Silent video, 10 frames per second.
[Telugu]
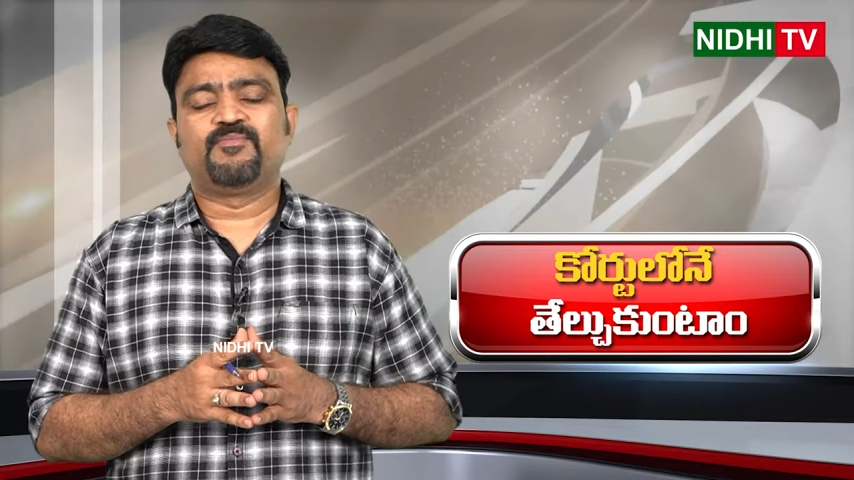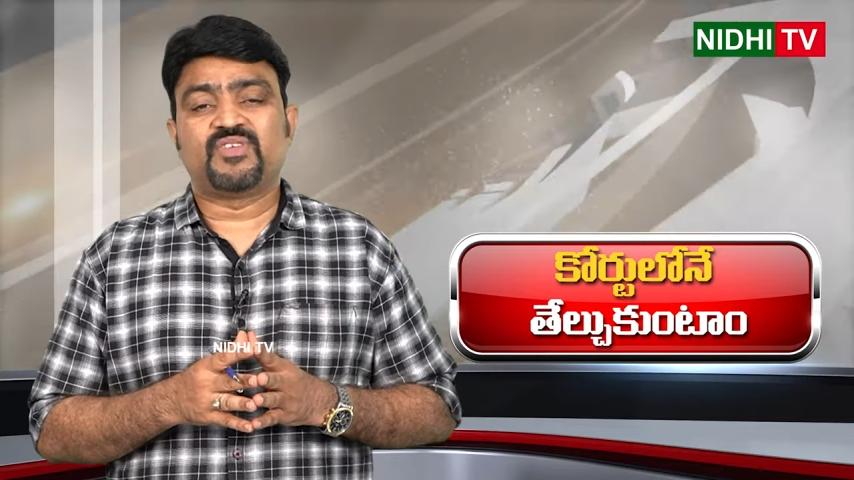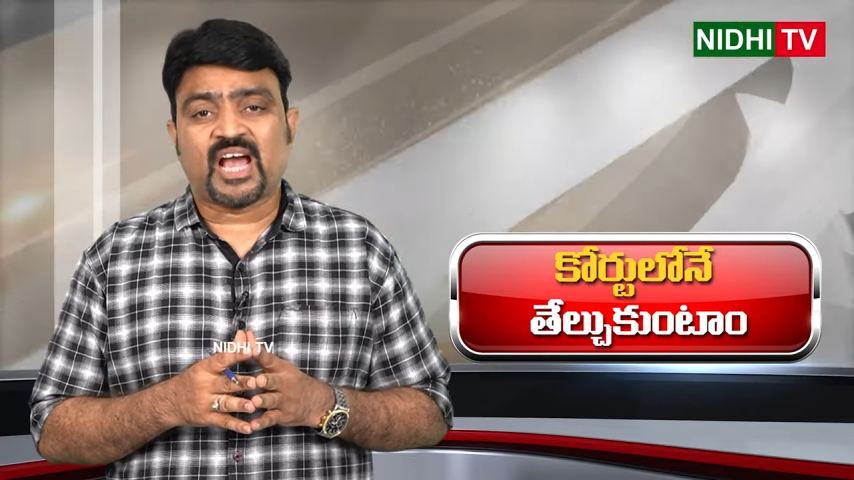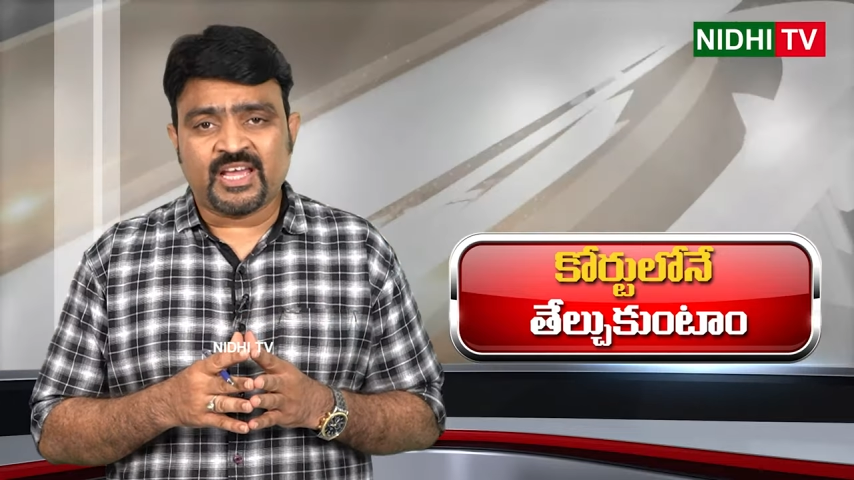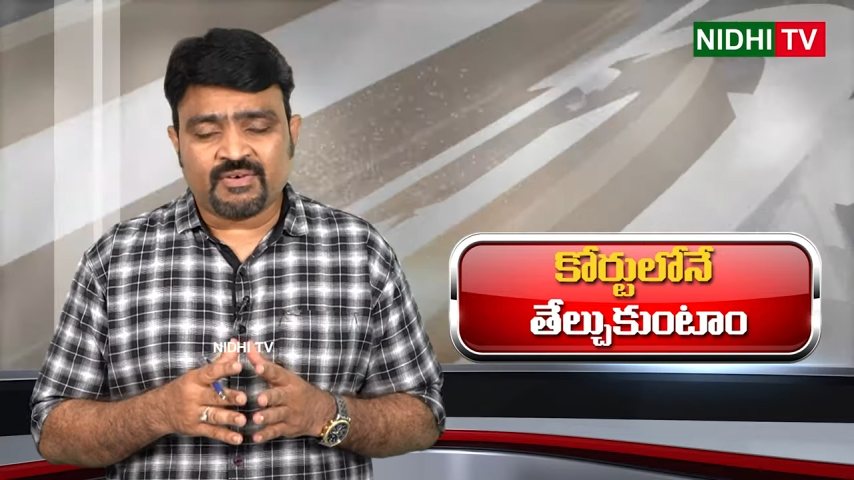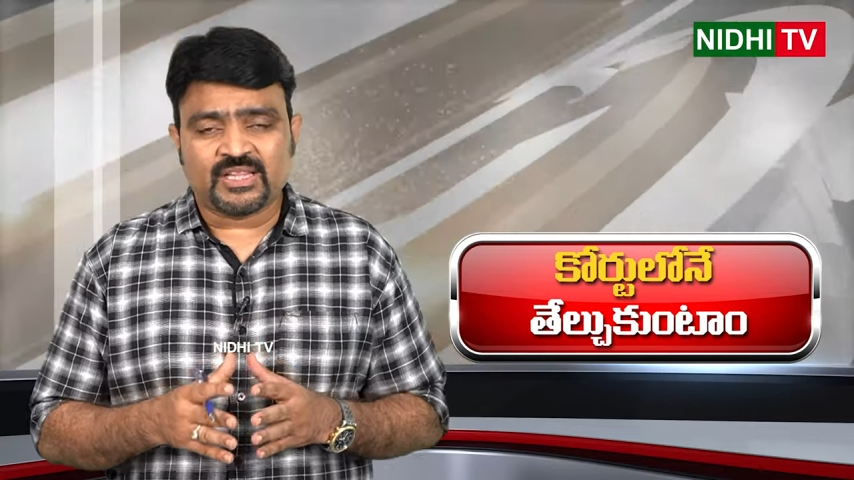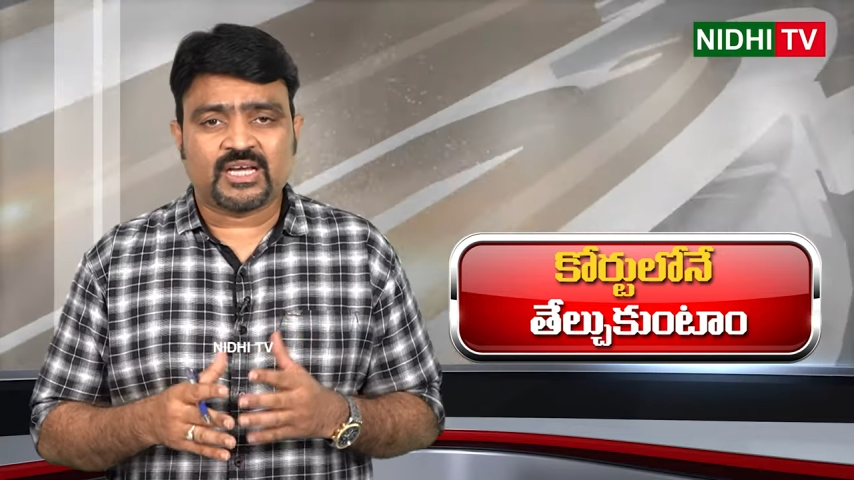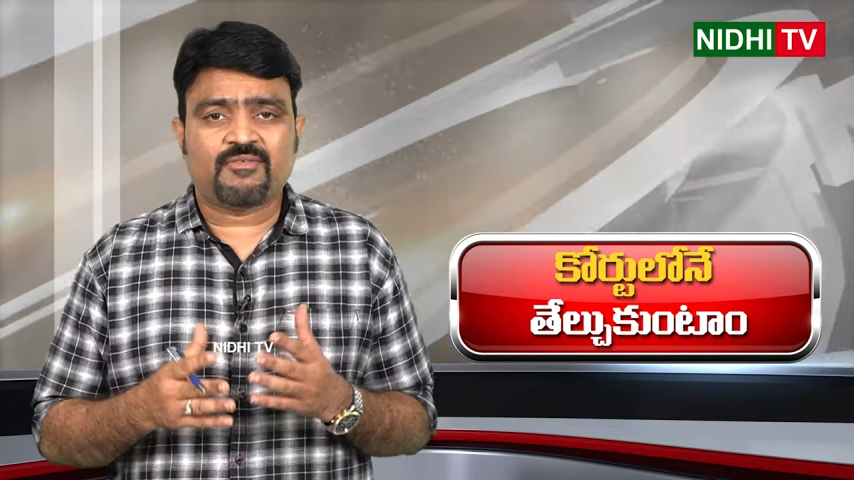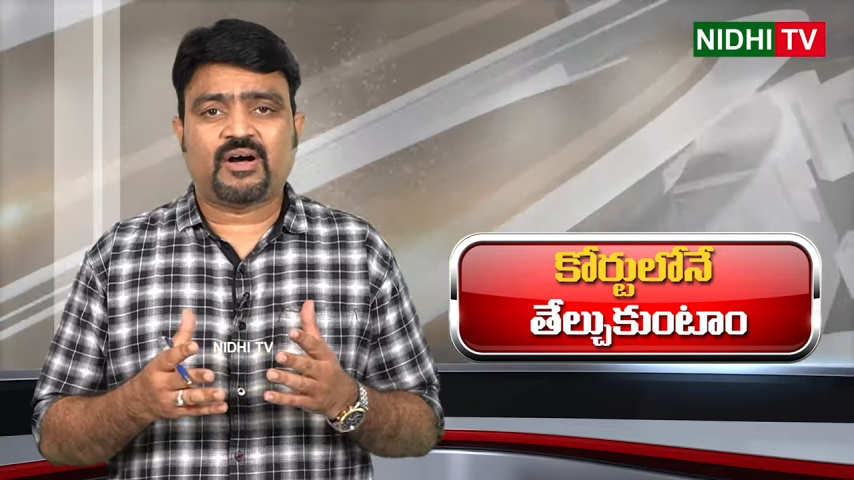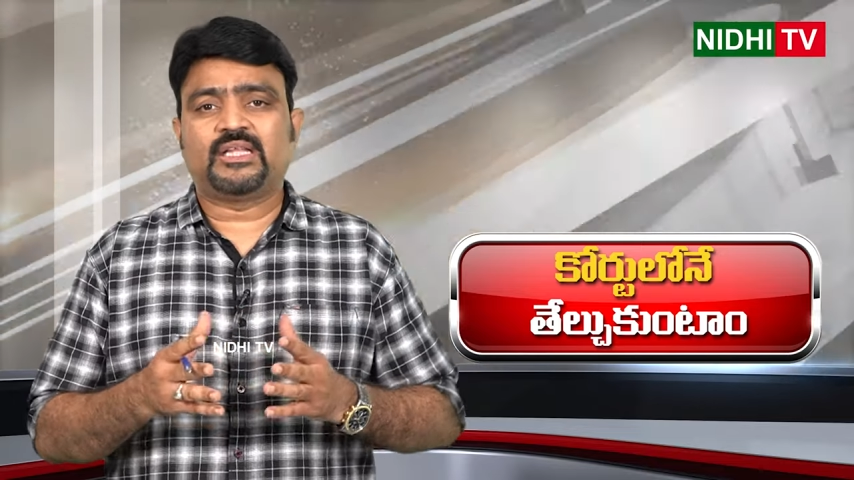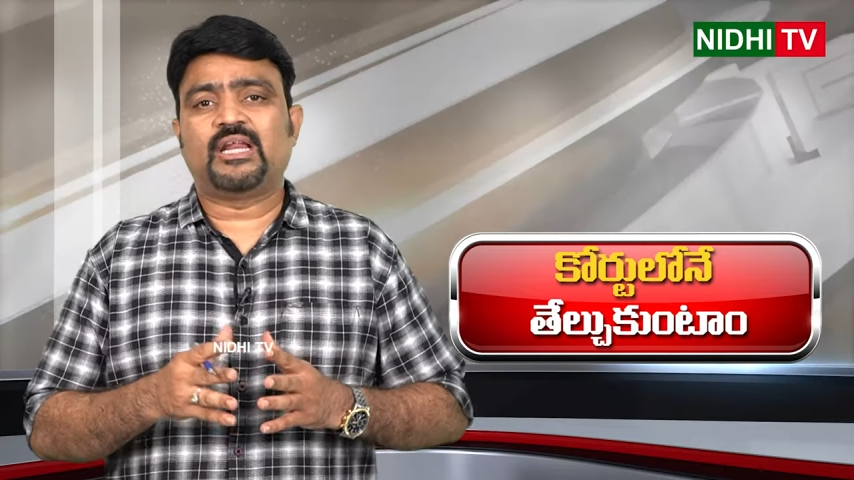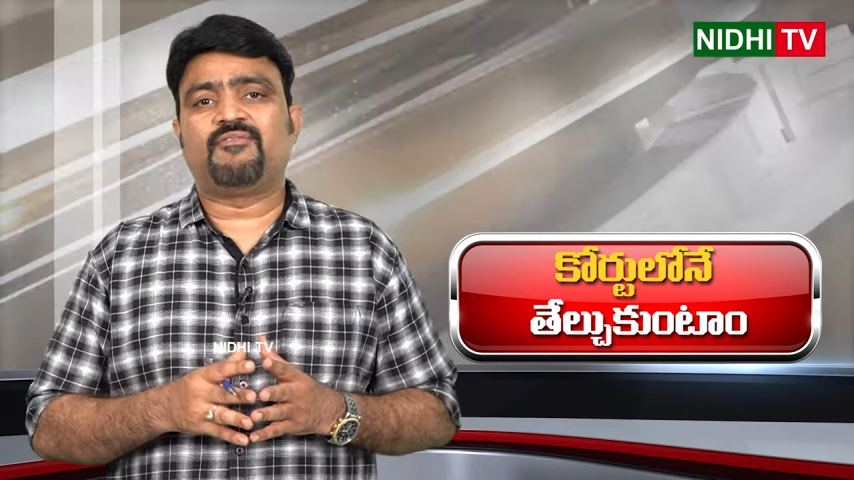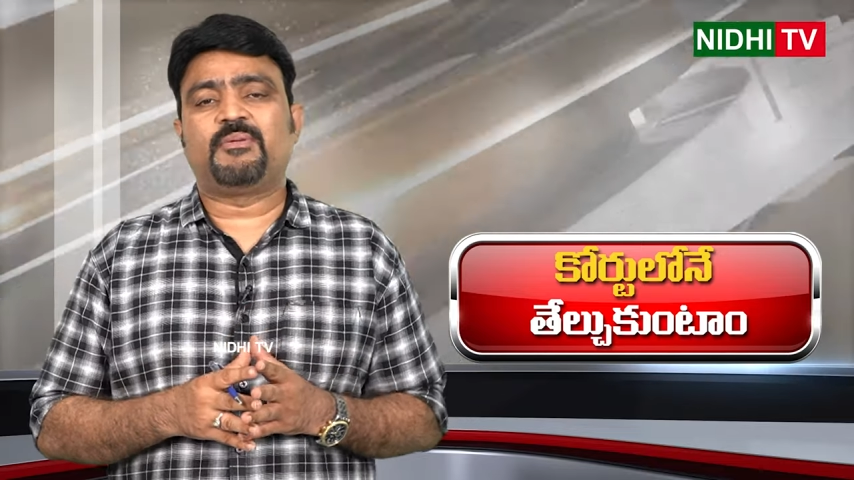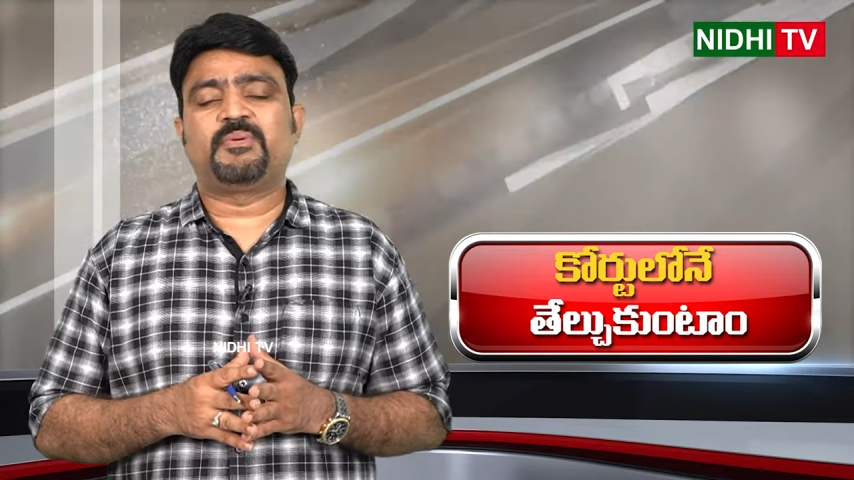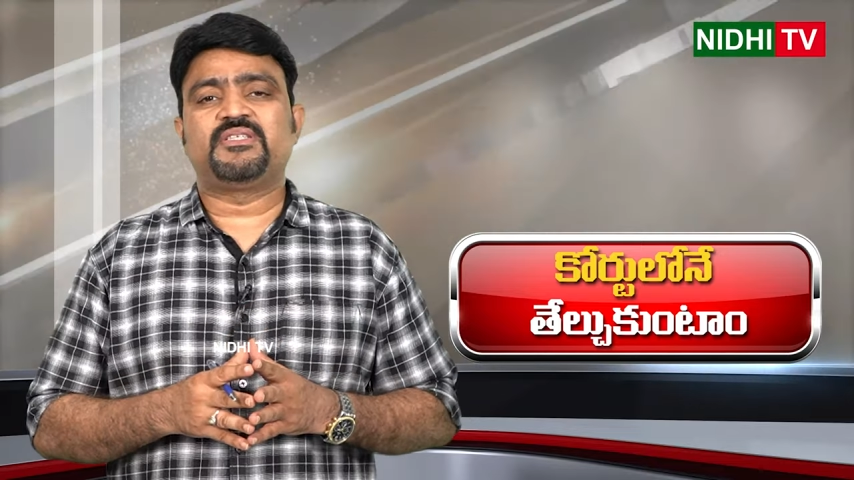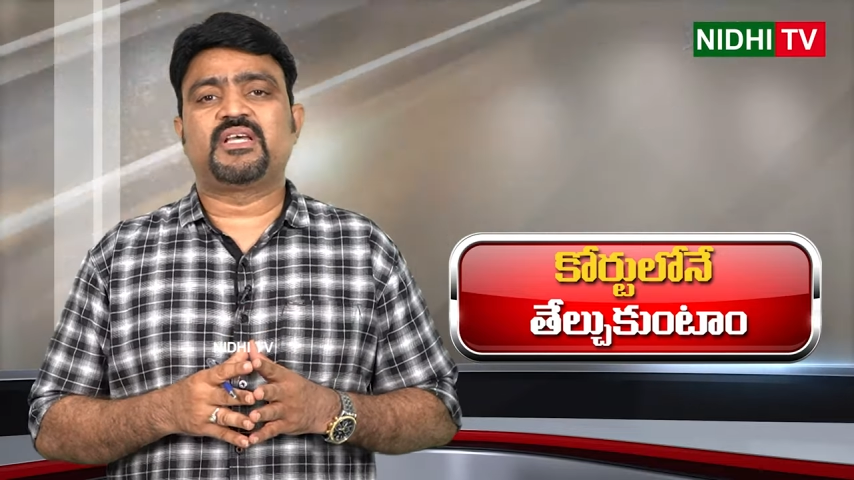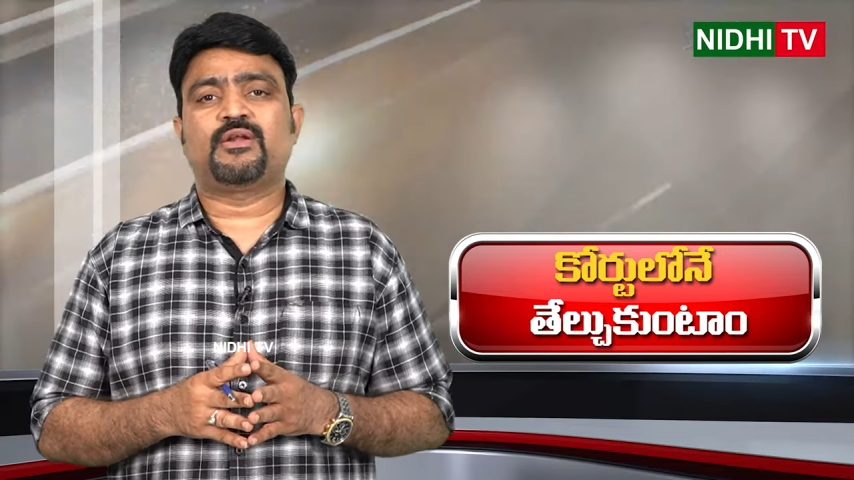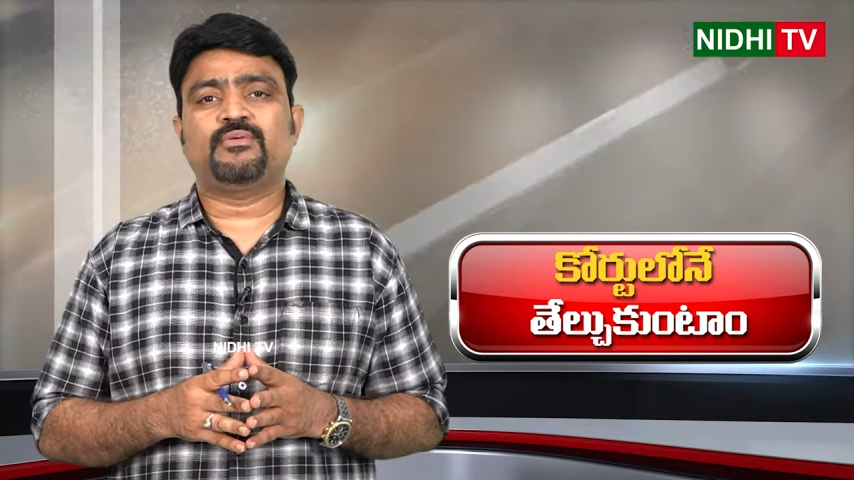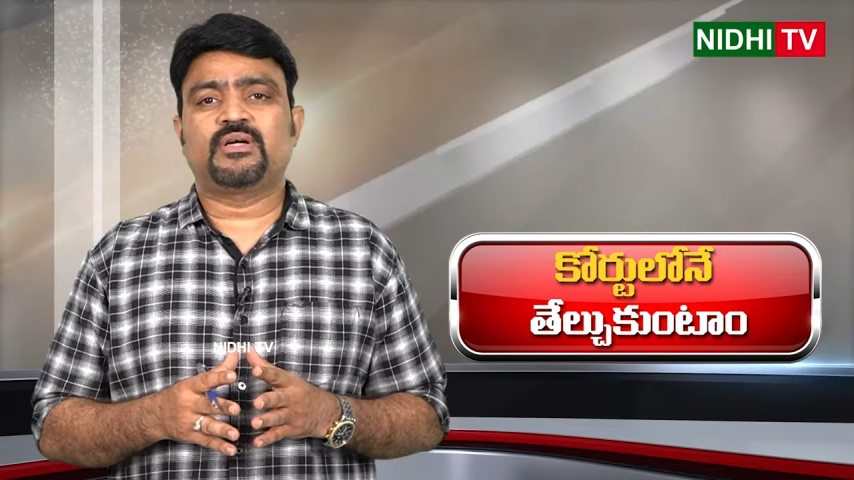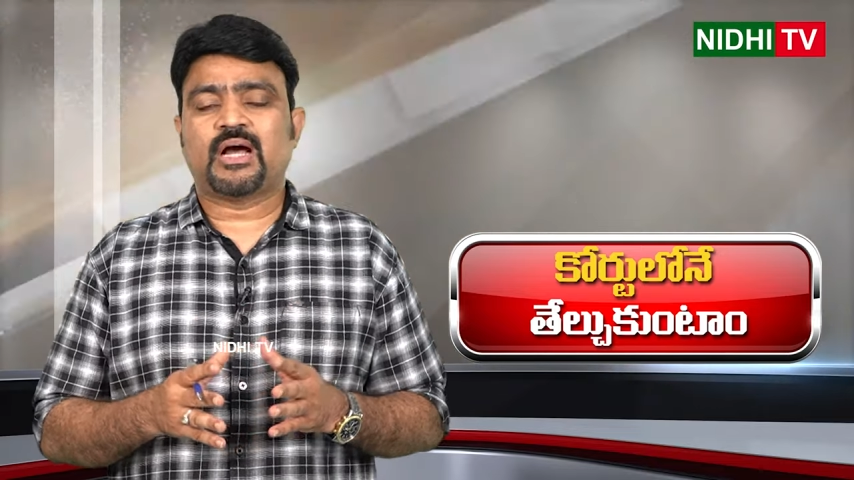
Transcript: న్యాయవాదిగా వాదనలు వినిపించాను